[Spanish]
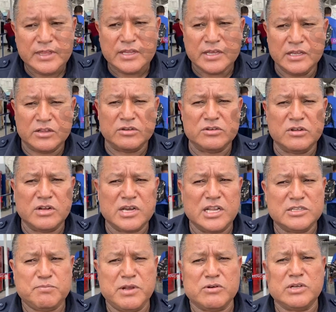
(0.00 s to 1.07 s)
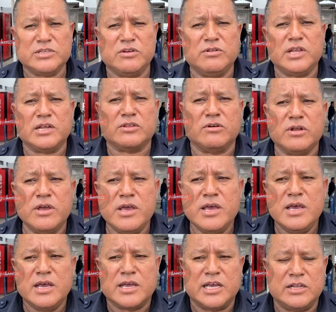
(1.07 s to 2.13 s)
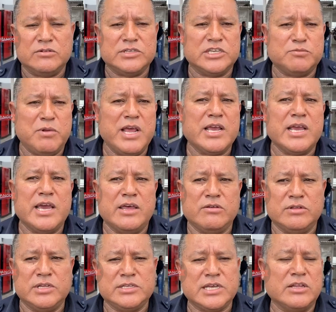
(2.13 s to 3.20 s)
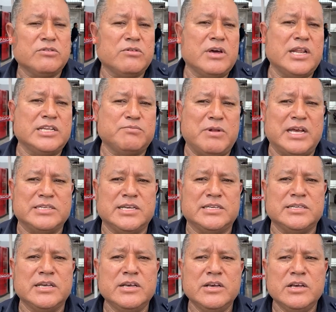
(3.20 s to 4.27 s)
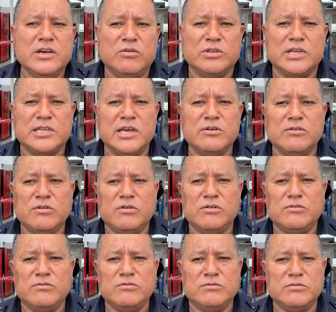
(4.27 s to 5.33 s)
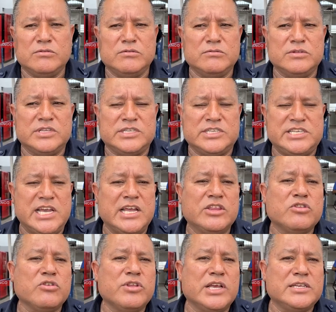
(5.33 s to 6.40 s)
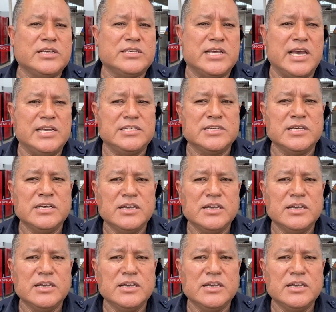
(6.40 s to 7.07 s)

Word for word: Entonces yo lo que le explico al señor director que nos explique dónde están todas las plazas. Ahorita tengo 116